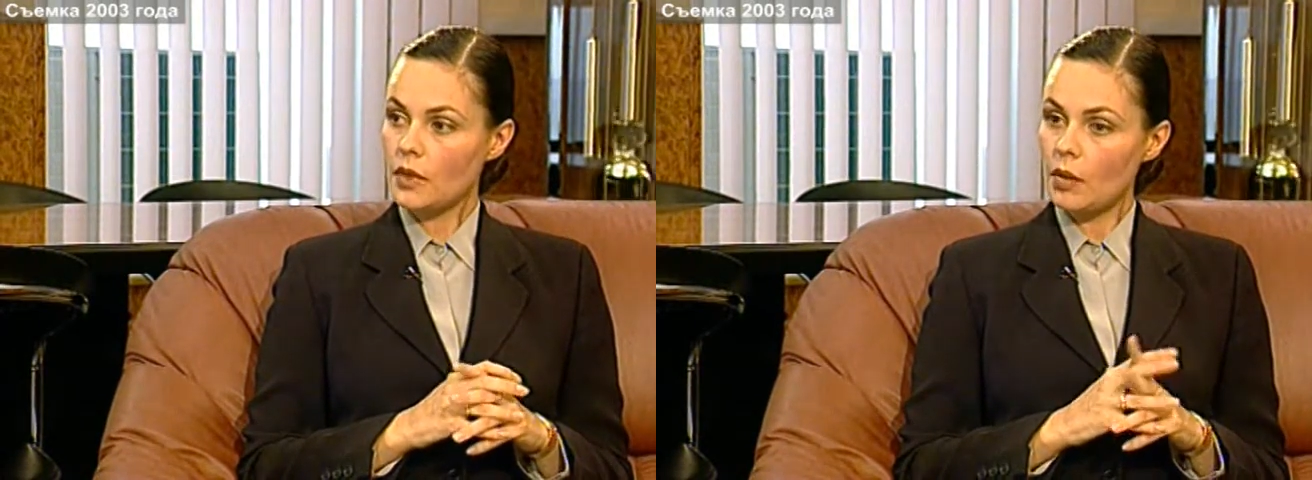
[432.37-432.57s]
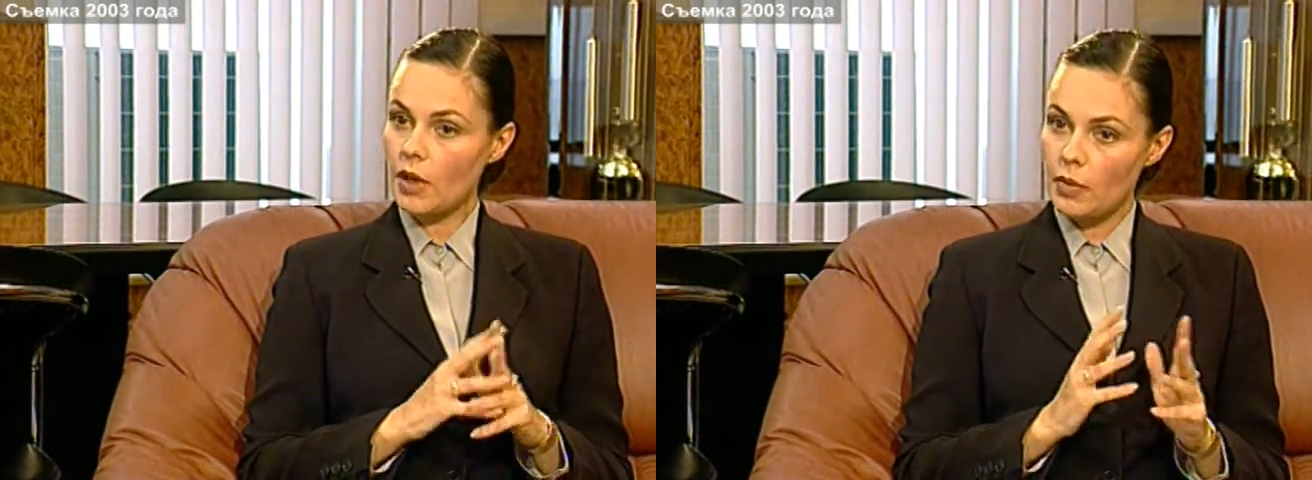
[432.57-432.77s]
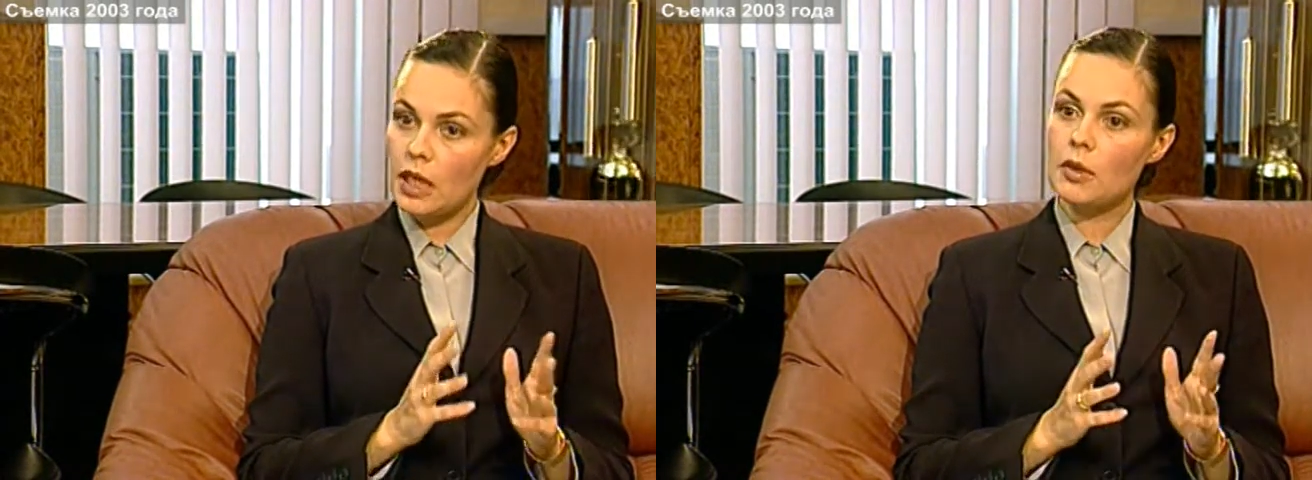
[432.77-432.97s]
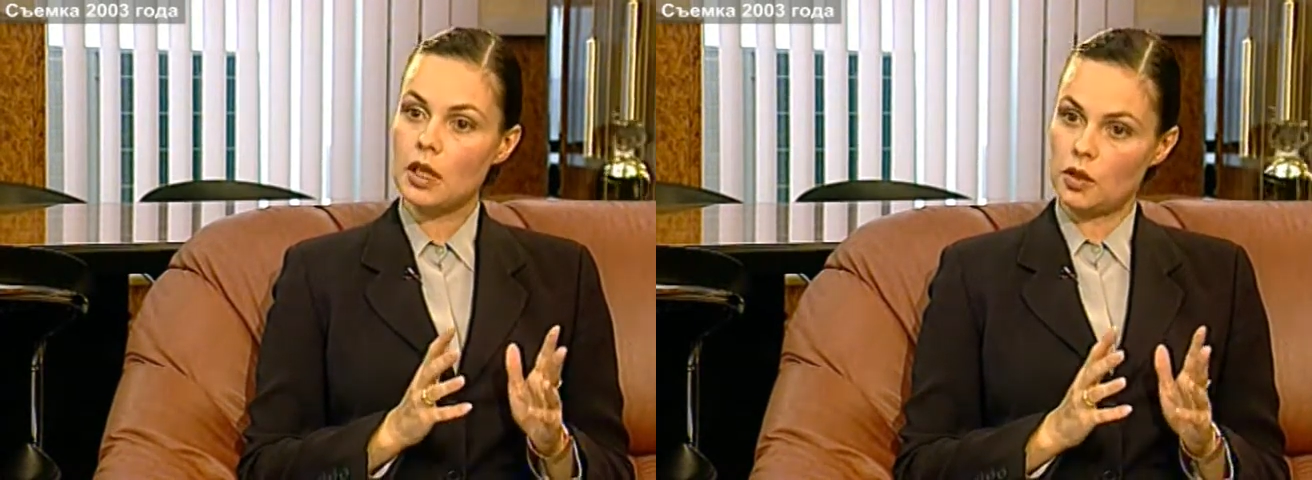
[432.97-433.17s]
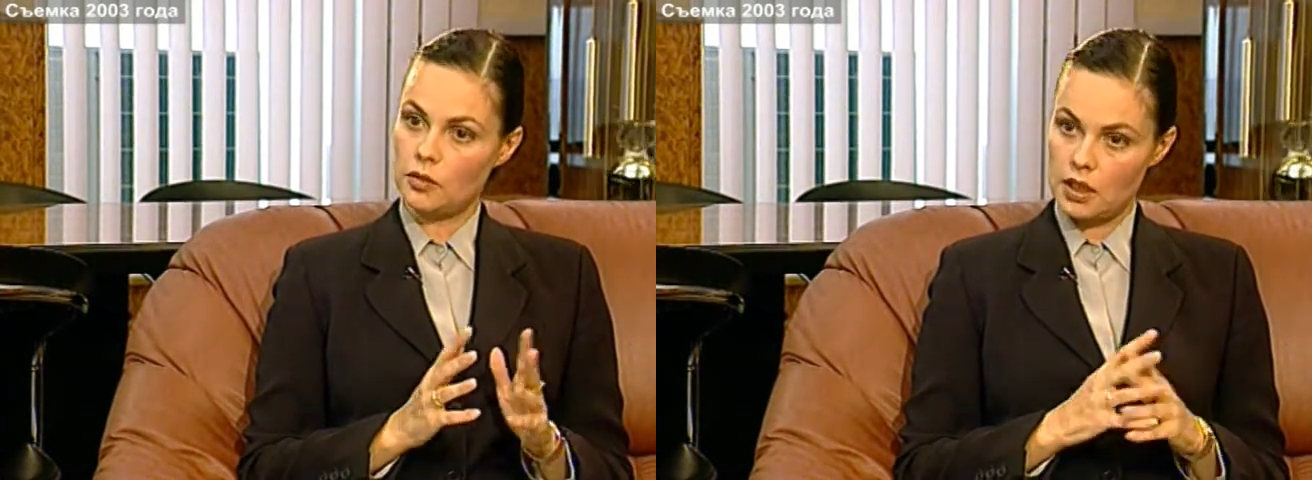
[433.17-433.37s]
проблемы,
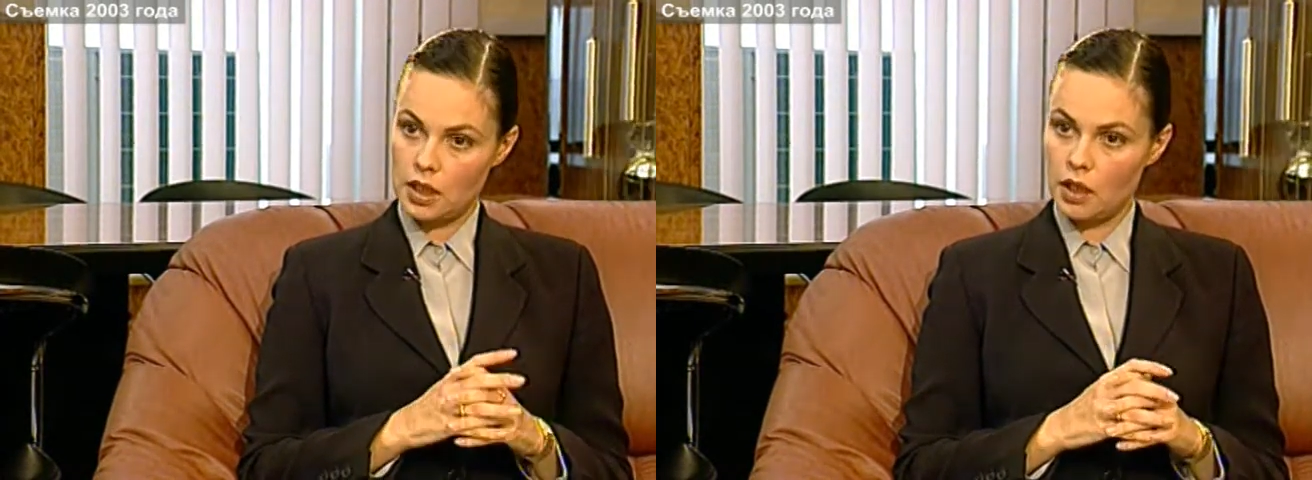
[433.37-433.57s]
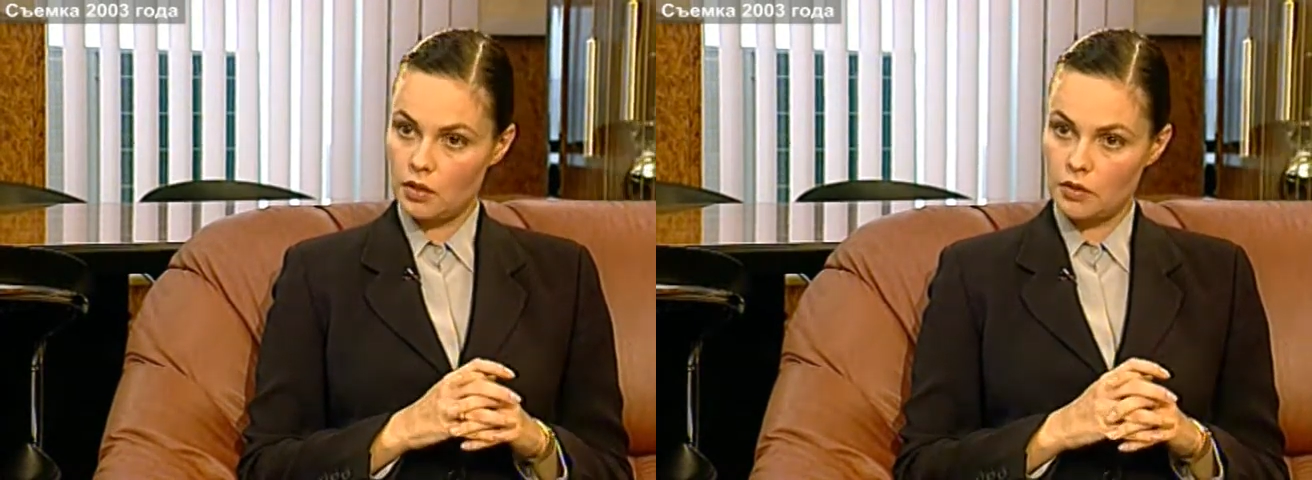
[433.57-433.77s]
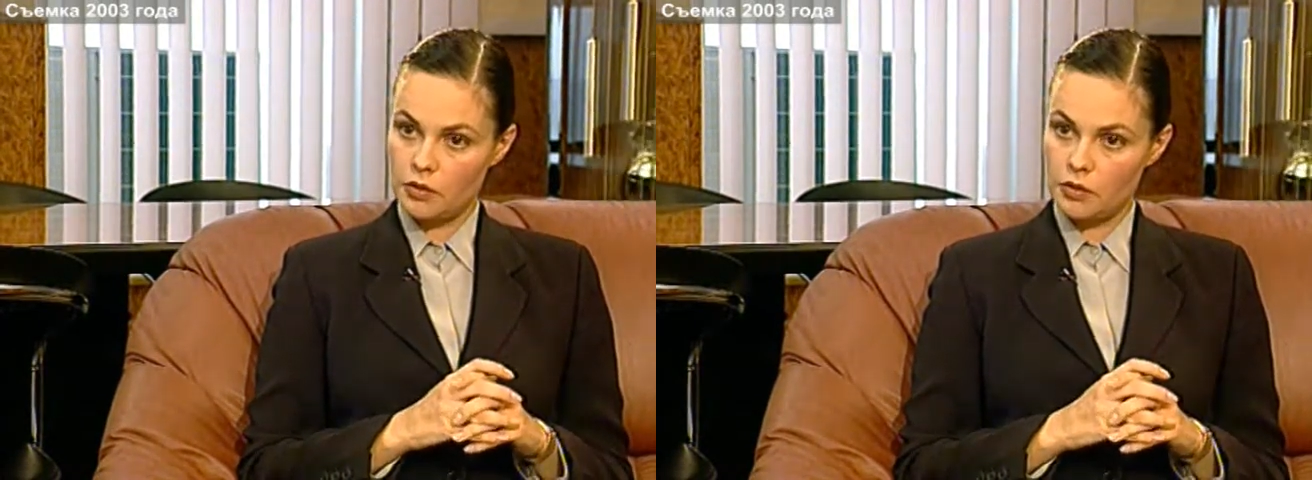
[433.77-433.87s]
которые возникают на